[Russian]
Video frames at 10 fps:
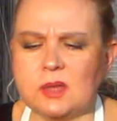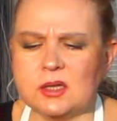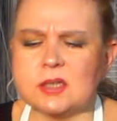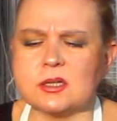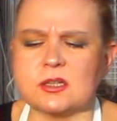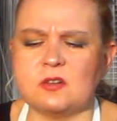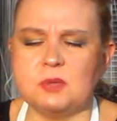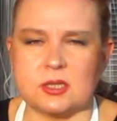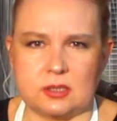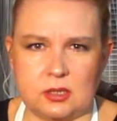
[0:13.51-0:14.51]
если
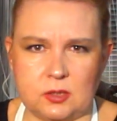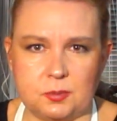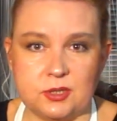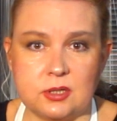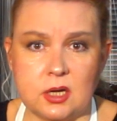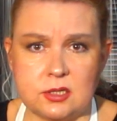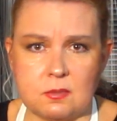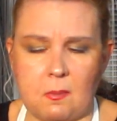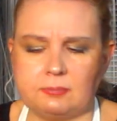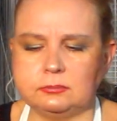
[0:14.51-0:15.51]
совместно это
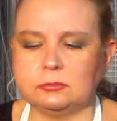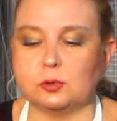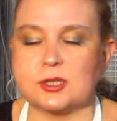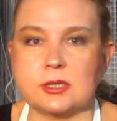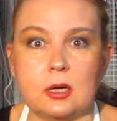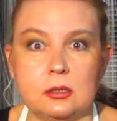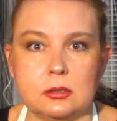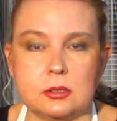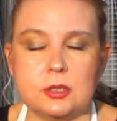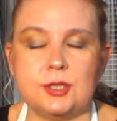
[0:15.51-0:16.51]
поедать, вот
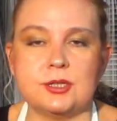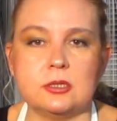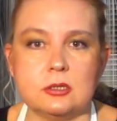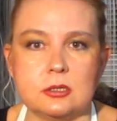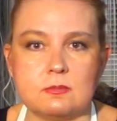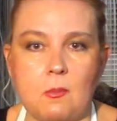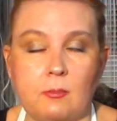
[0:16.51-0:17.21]
сало и язык,